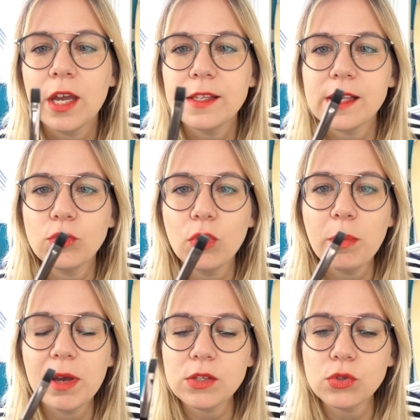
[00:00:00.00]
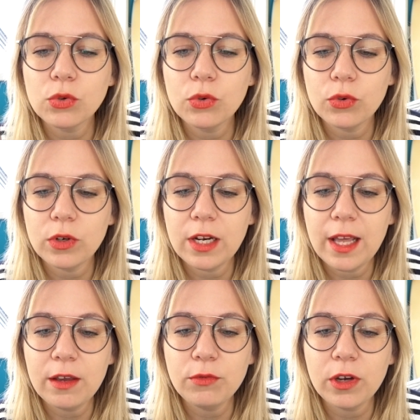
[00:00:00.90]
C'est deux pinceaux
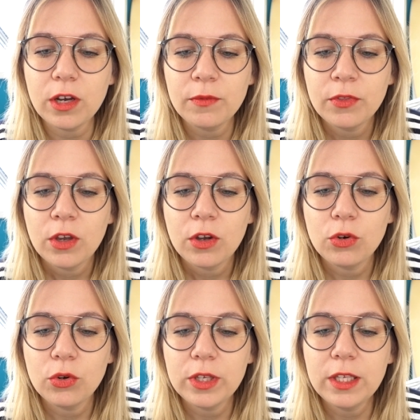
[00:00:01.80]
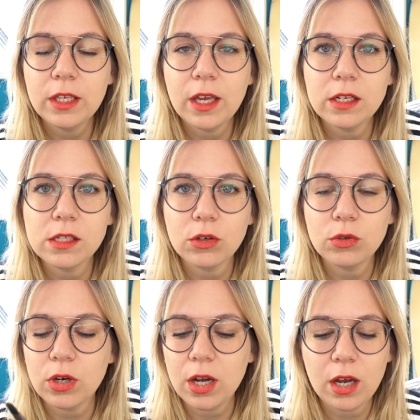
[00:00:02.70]
lèvres, le
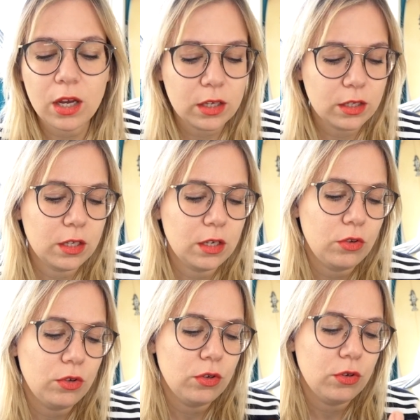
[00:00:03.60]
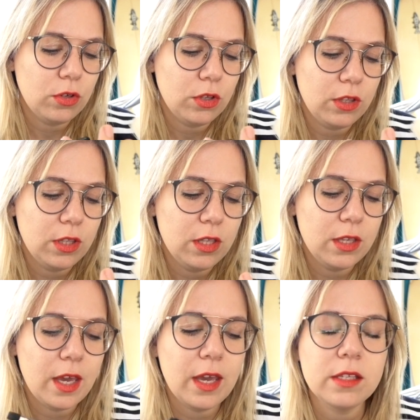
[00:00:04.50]
IL01 et le
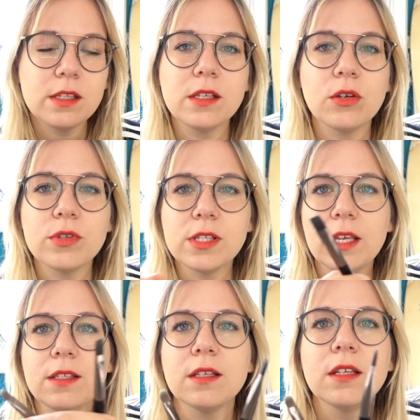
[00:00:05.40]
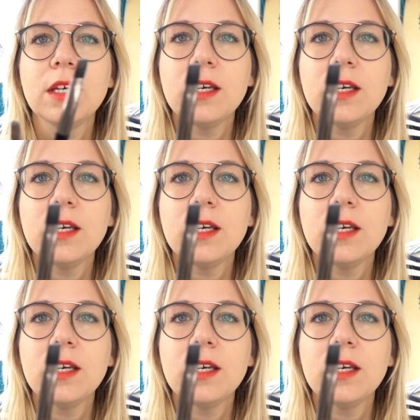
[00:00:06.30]
IS07.